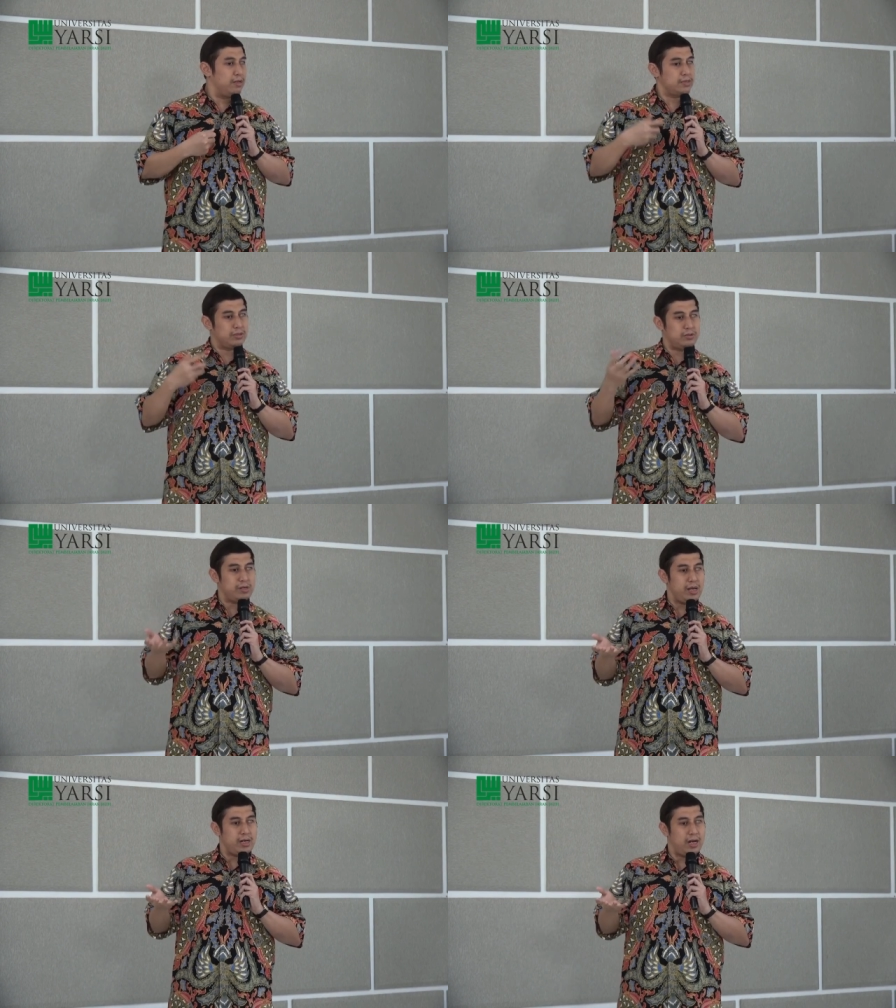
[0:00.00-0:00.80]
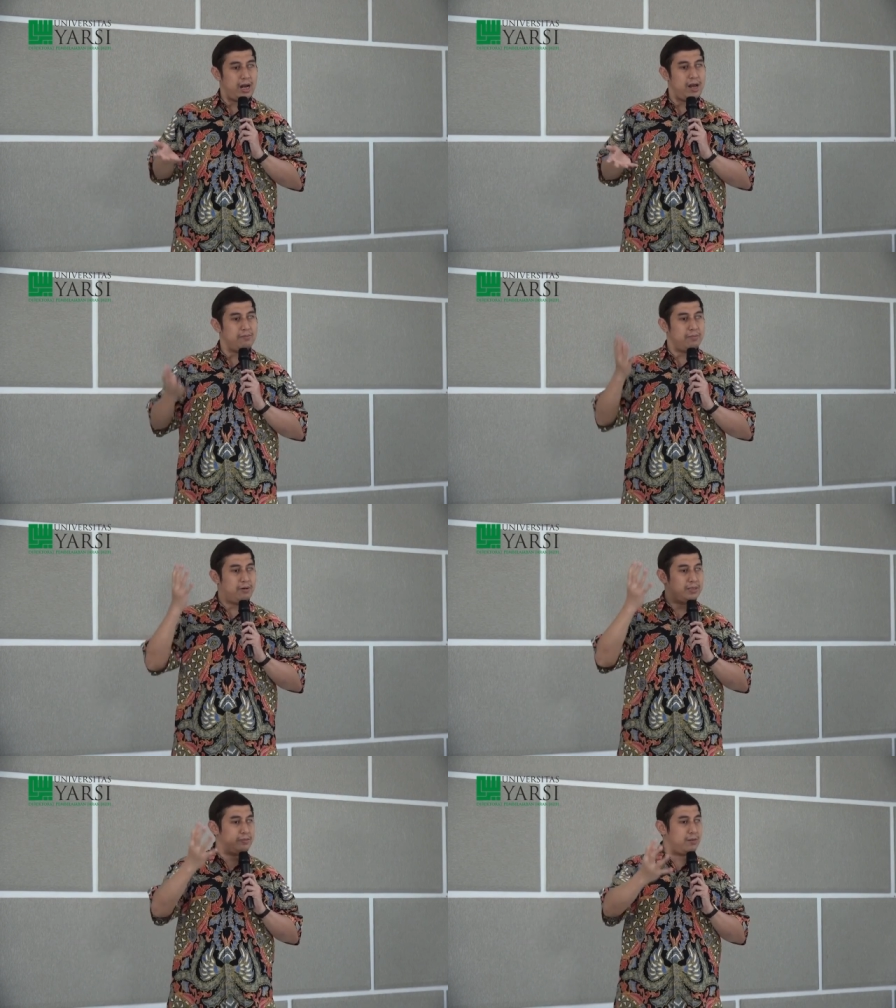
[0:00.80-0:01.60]
Contohnya adalah
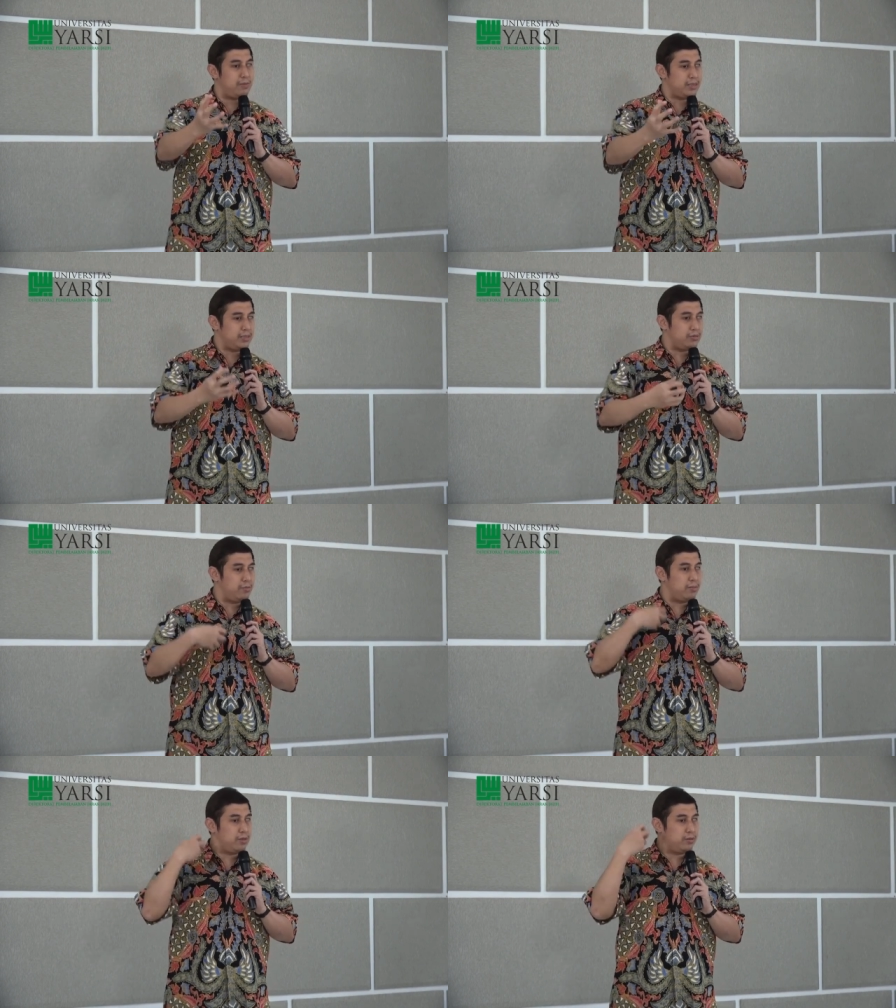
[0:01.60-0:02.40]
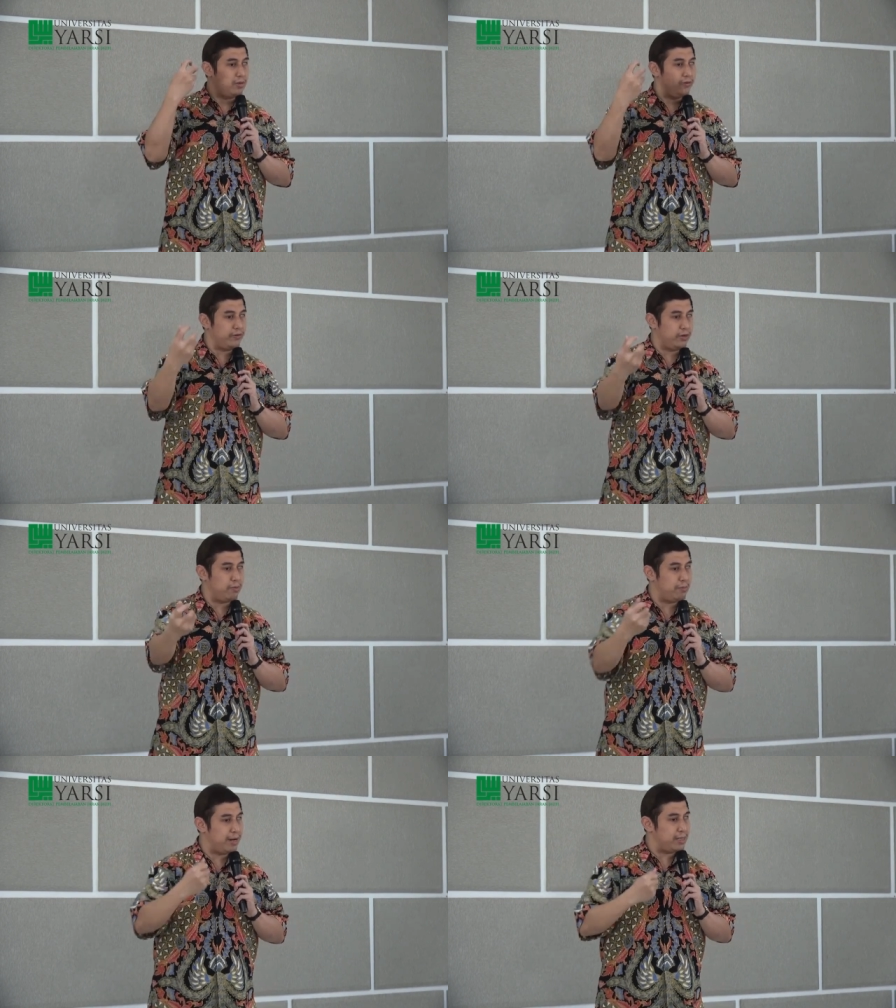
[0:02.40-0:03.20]
mewajibkan mahasiswa menonton video
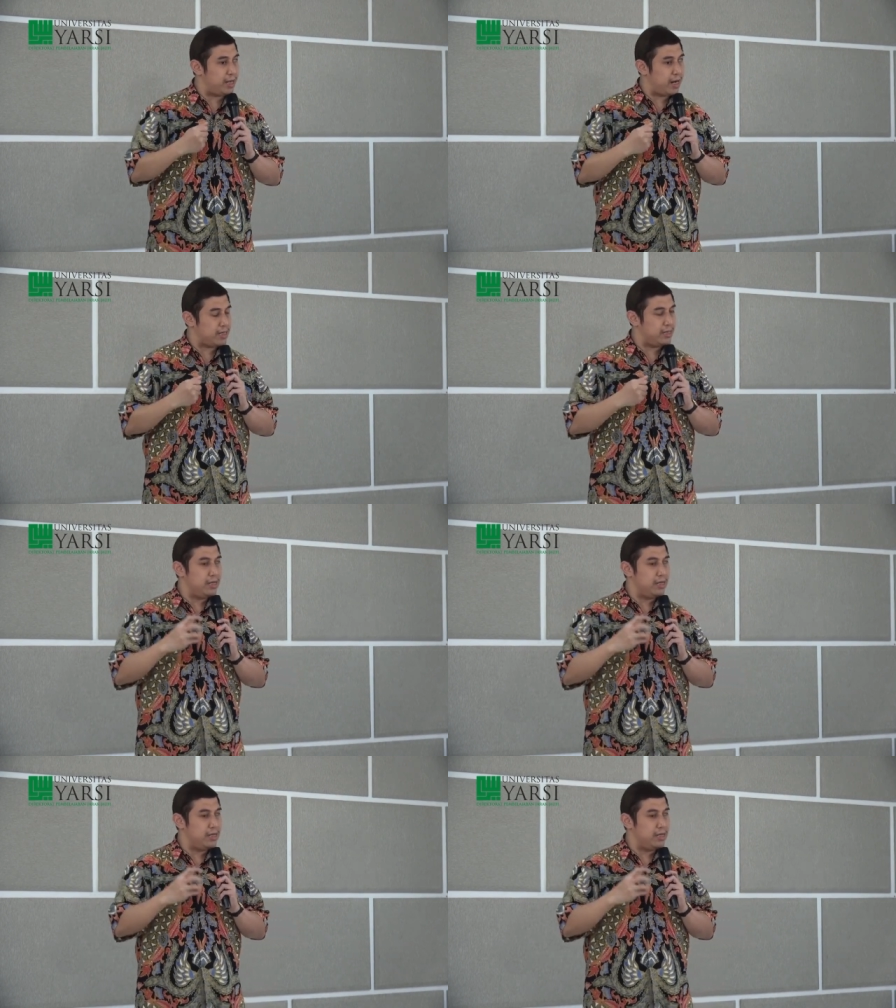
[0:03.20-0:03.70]
pembelajaran